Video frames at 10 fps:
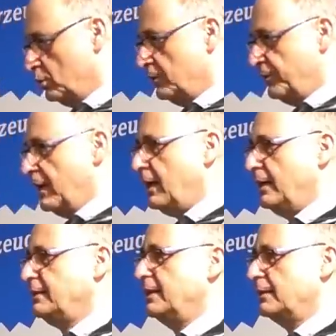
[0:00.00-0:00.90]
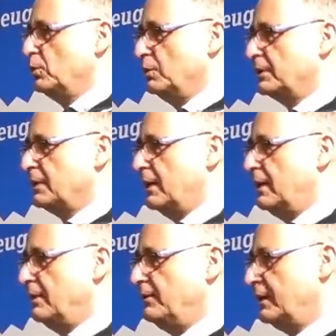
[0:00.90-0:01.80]
dünne Fahrradkette
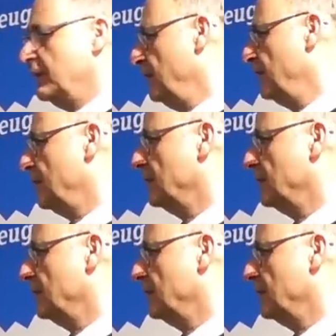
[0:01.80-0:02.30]
übertragen werden ins